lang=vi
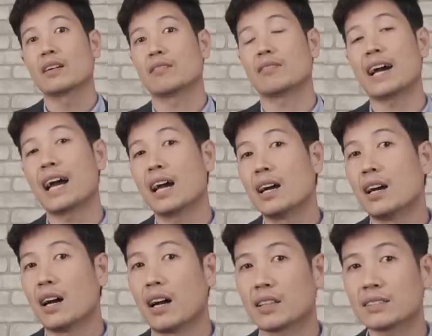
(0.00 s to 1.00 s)
Và
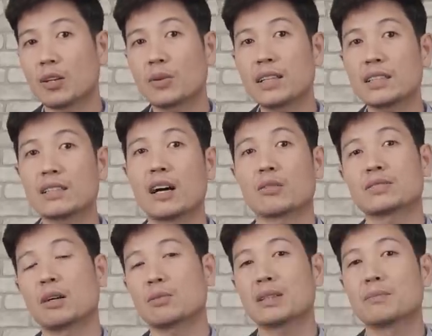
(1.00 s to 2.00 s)
sau khi tự
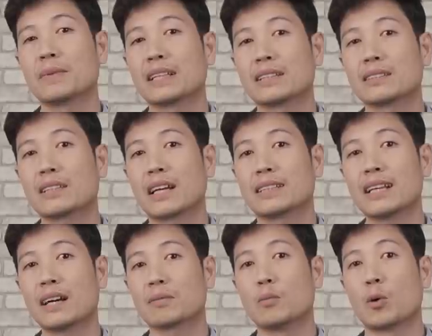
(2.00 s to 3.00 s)
học xong thì mình thấy
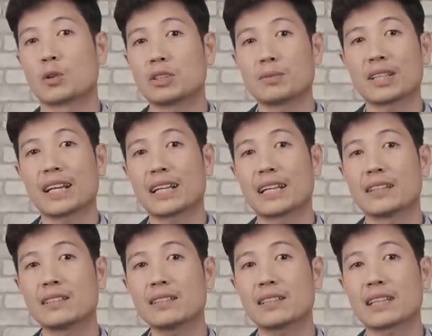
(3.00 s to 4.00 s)
rằng một trong những cái
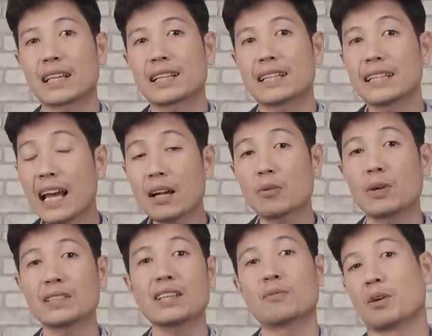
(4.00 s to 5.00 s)
kiến thức, cái kỹ năng
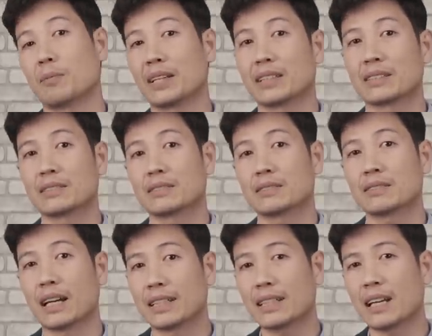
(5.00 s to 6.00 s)
quan trọng mà mình
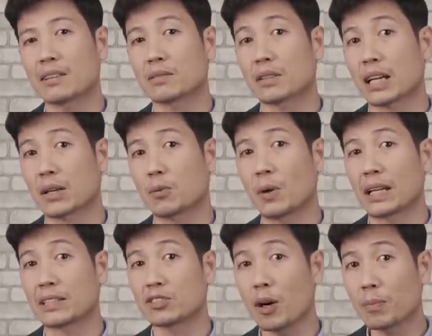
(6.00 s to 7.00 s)
thấy rằng cái quản
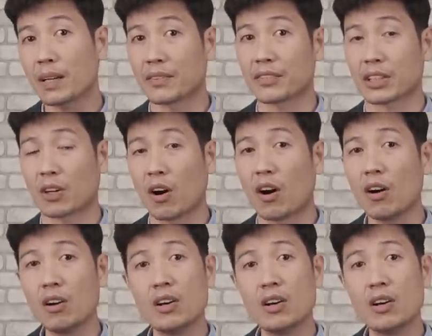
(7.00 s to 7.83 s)
lý shop cần phải có,